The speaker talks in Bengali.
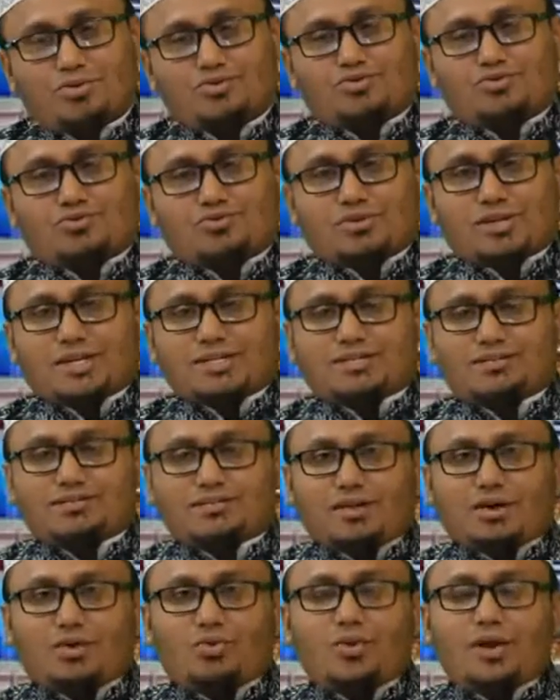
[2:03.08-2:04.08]
রসুল্লাহ
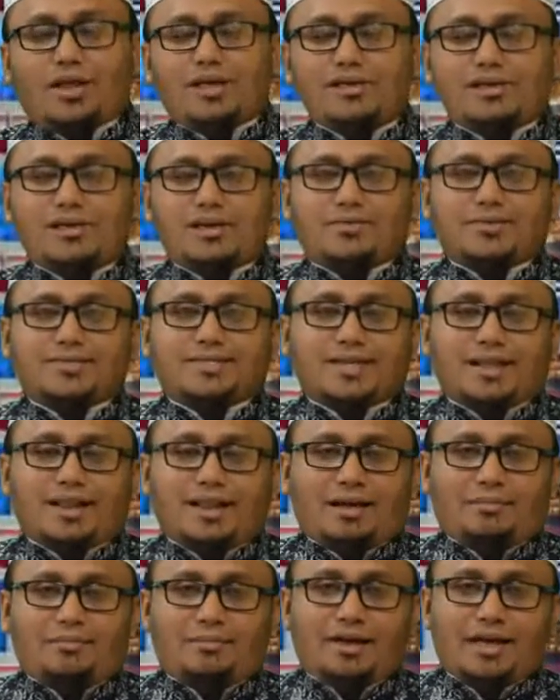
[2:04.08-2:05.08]
সাল্লাহ আলহি
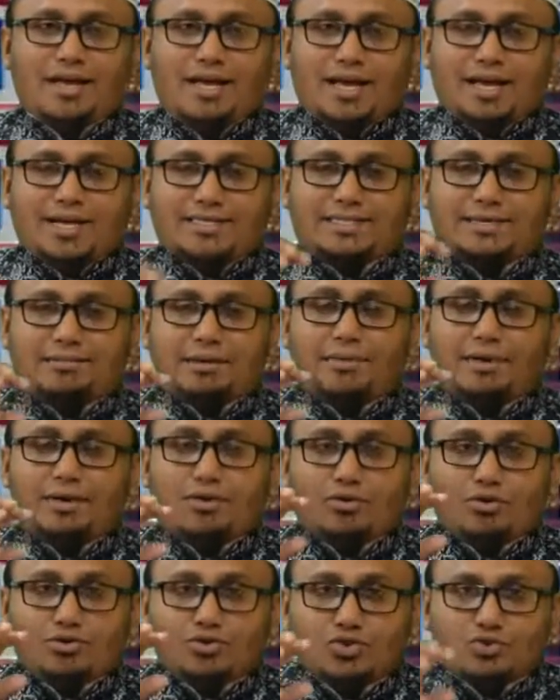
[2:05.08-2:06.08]
ওসাল্লাম যেভাবে
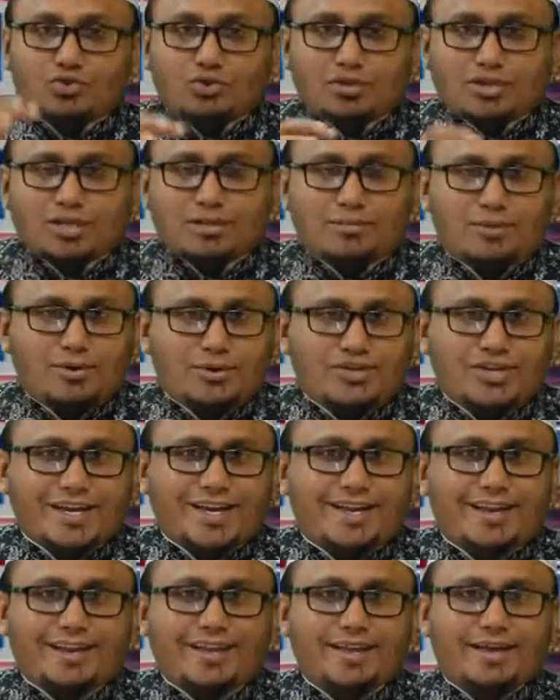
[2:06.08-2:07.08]
অজু করতে
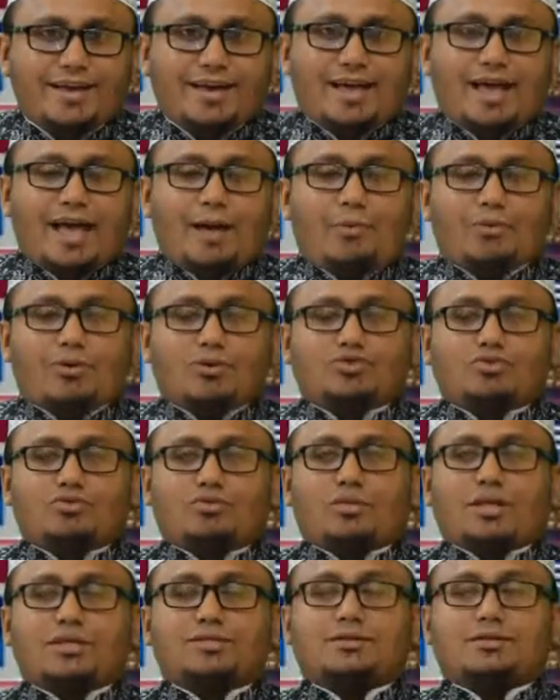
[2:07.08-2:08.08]
বলেছেন এবং
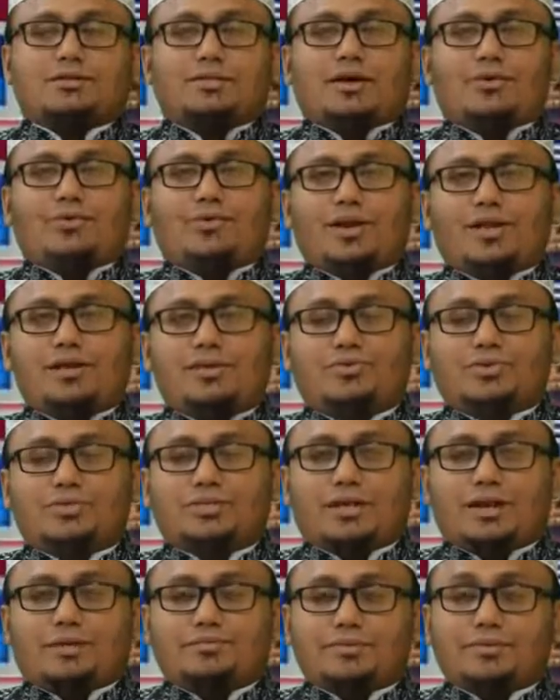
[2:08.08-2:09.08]
রসুল্লাহ সাল্লাহ আলহি
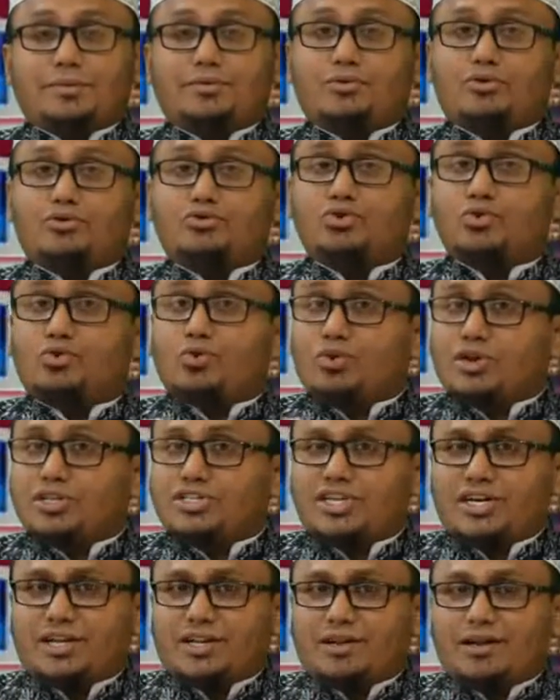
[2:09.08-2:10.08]
যেভাবে অজু
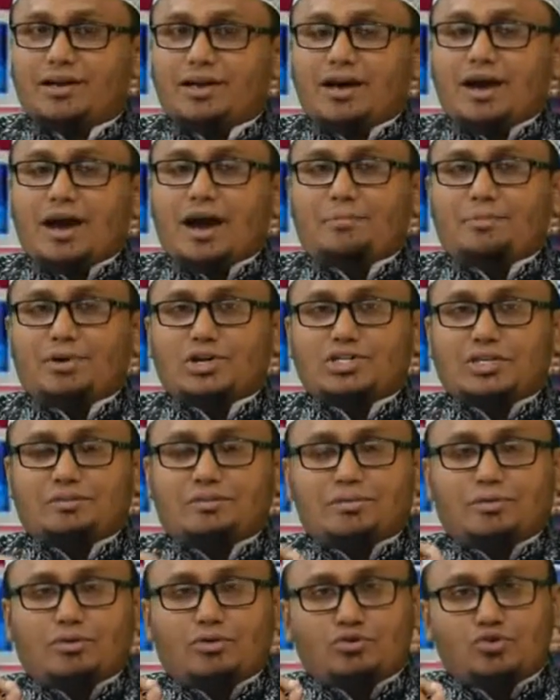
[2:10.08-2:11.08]
করেছেন আমরা
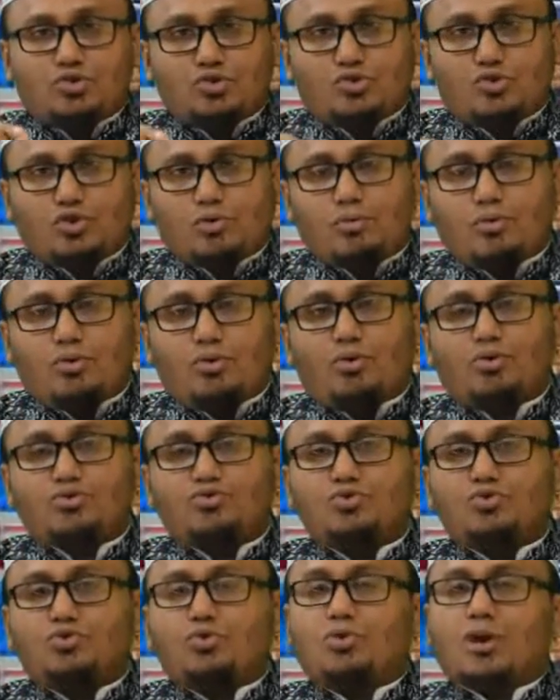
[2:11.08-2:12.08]
সেভাবে অজু করব
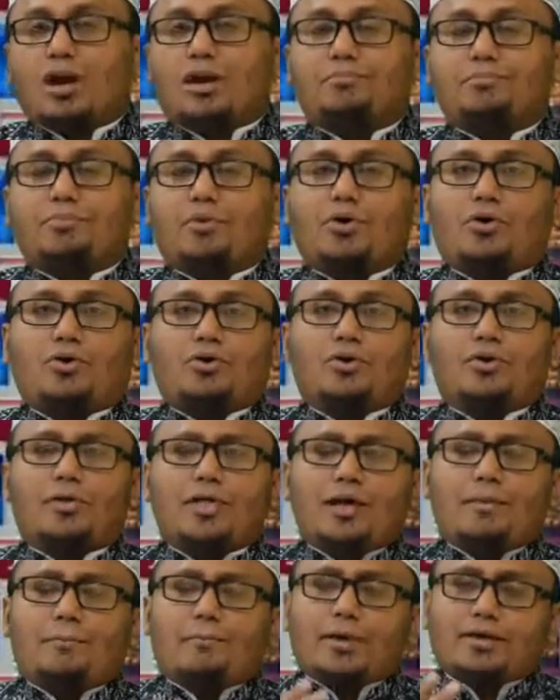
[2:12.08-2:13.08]
অজু করার পর
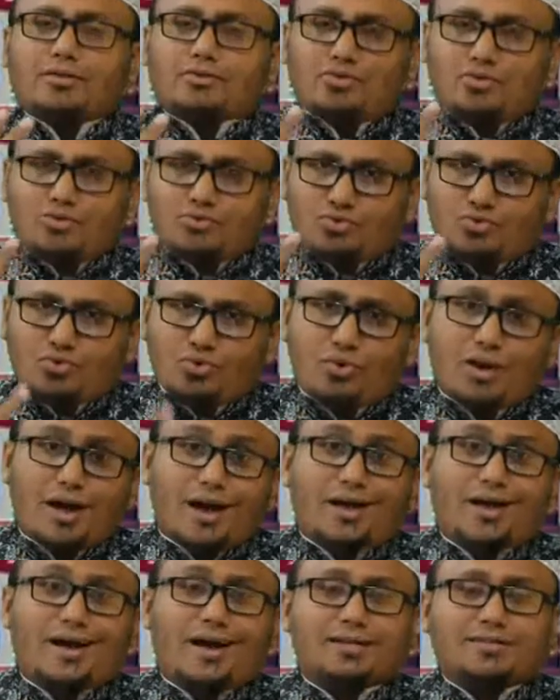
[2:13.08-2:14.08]
মাত্র
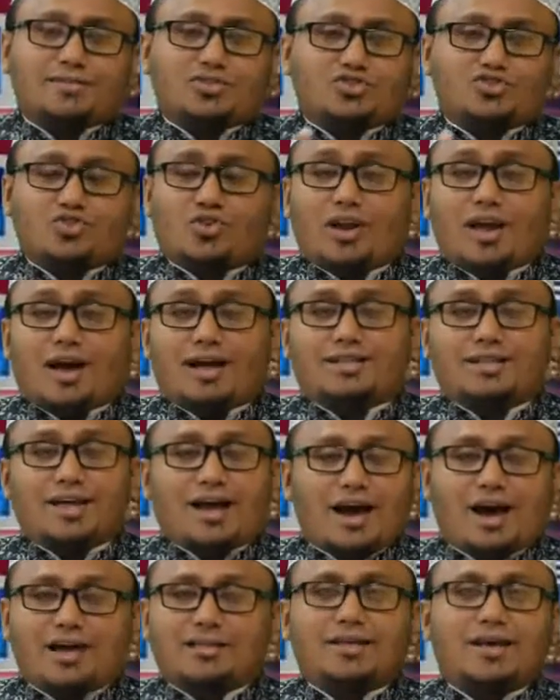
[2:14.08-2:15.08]
দুরাকাত সলাৎ
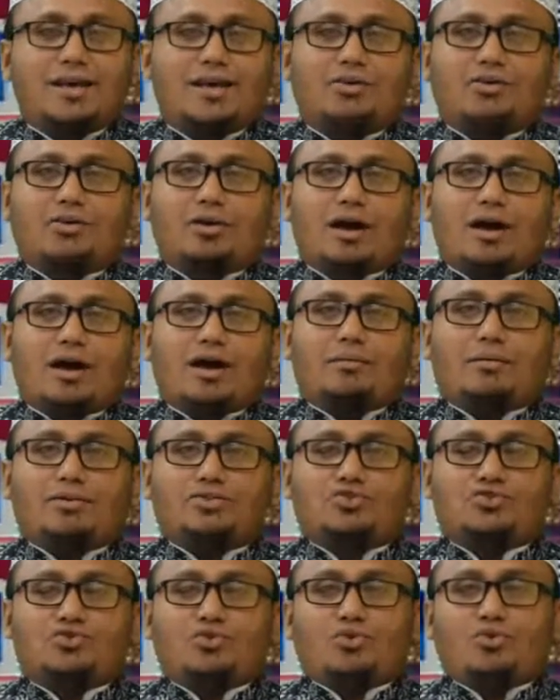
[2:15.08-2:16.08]
আদায় করা
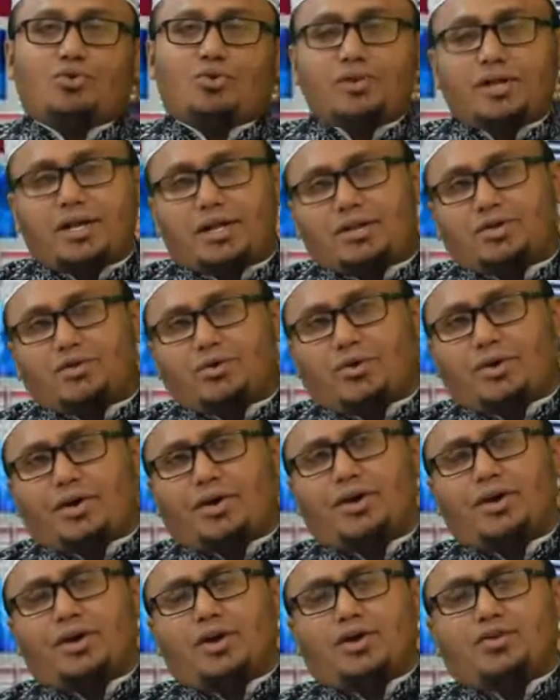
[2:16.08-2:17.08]
আমার জন্য কঠিন নয়
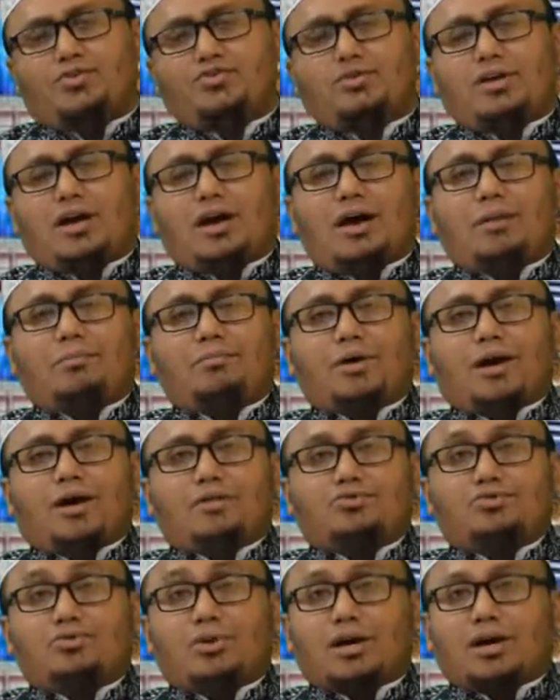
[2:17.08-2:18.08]
যদি আমরা
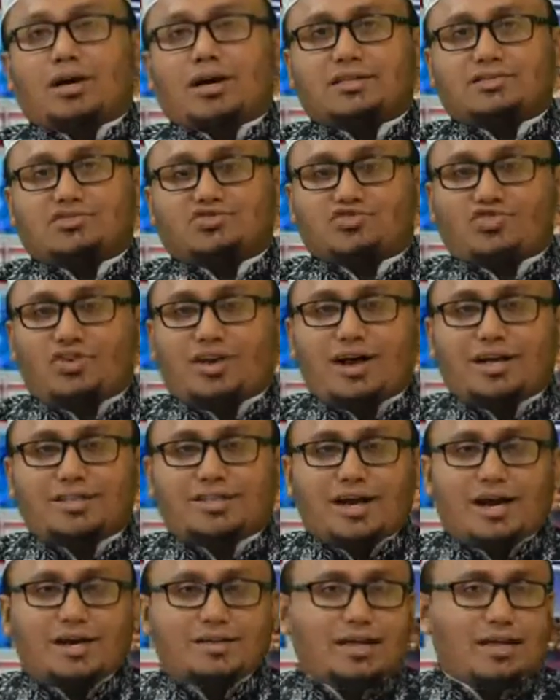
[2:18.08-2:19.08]
দুরাকাত সলাৎ
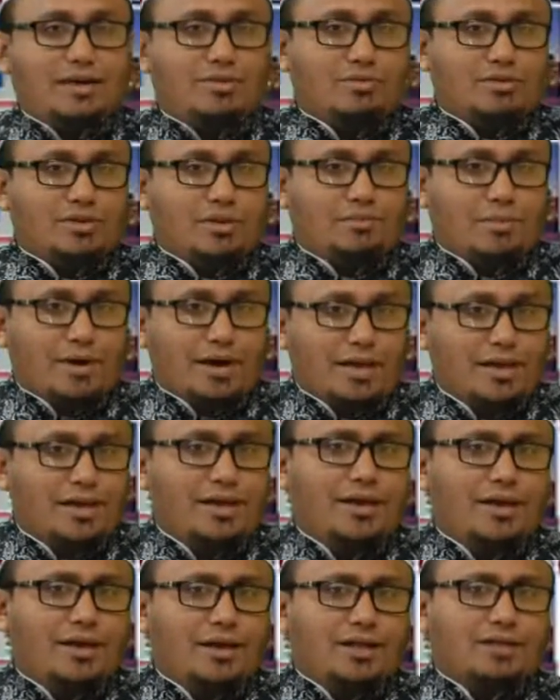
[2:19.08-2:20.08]
আদায় করতে পারি
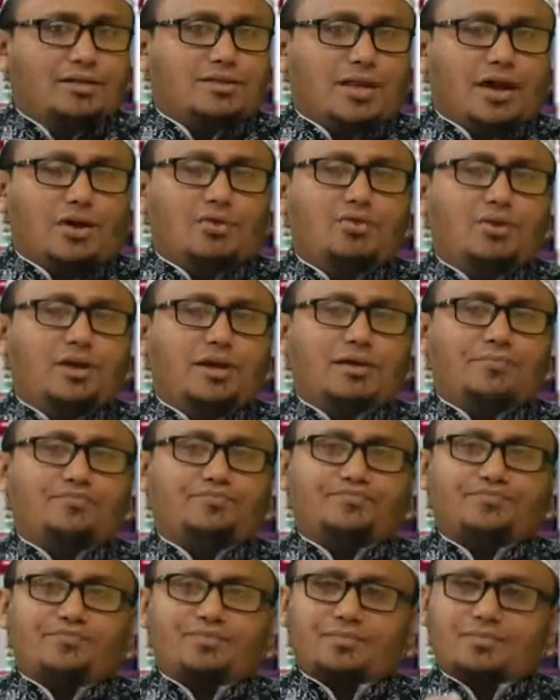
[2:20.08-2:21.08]
তাহলে
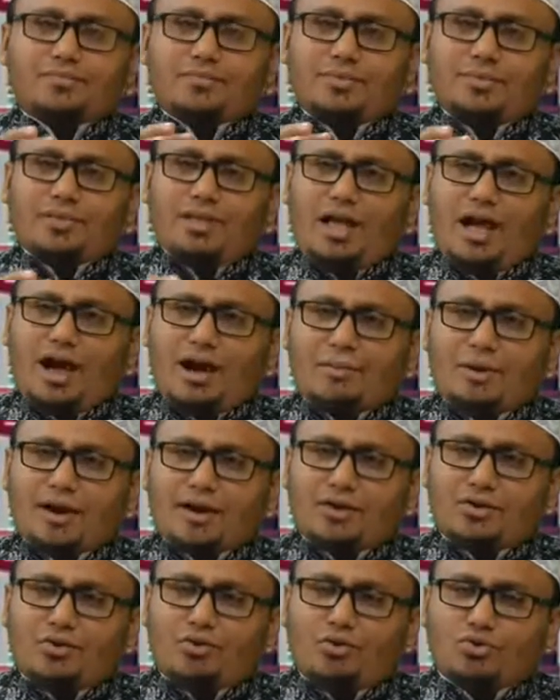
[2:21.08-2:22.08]

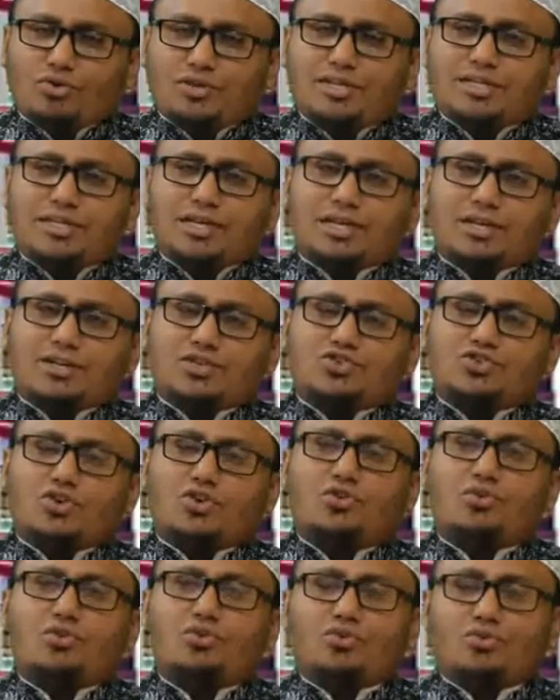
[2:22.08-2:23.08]
আমার অতীতের
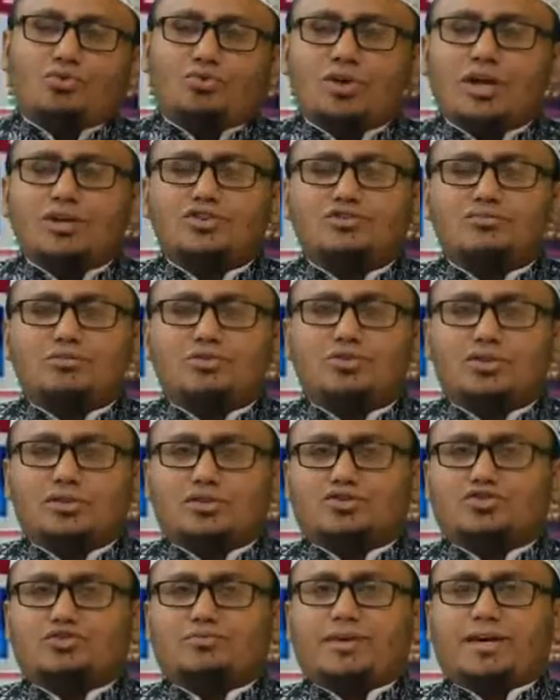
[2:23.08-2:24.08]
সকল গুণাসমূহ
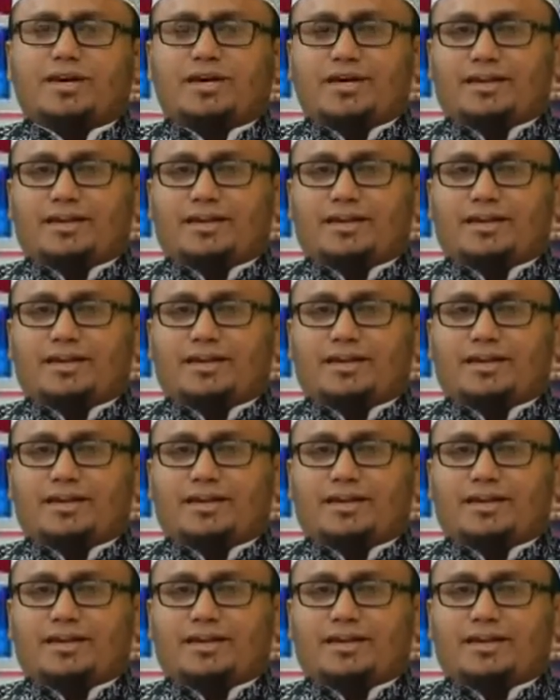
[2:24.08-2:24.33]
আল্লাহ সুবাহ